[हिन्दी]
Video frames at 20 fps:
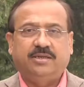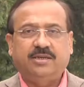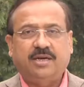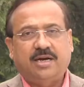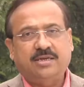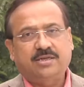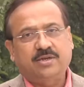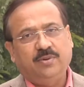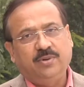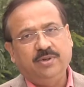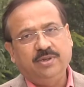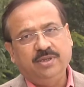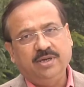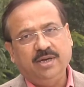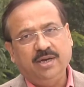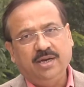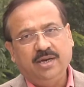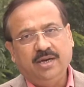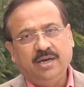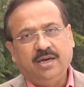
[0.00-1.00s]
से हासिल हुई थी
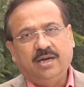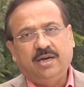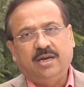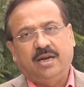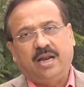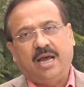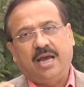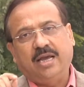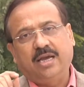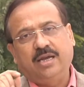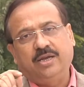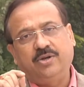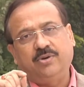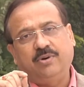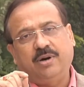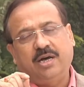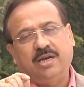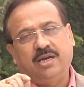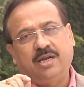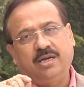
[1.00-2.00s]
ना ही
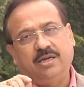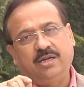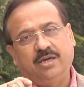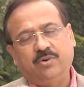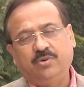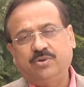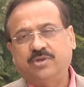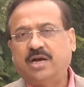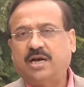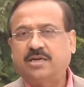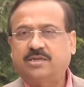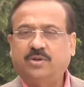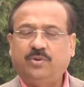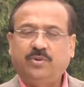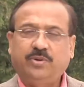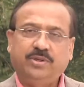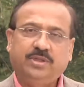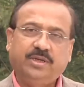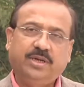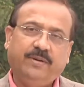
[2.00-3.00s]
जवाहरलाल नेहरू से हासिल
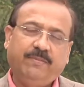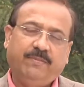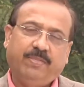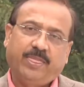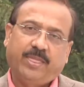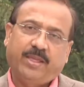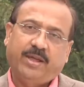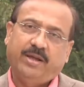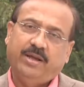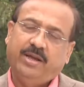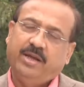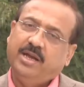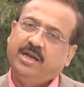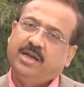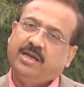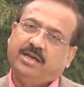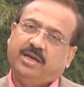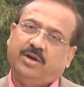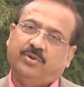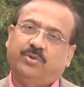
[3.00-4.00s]
हुई थी
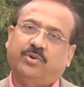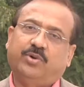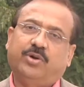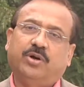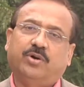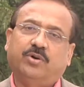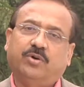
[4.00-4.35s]
यह उन्होंने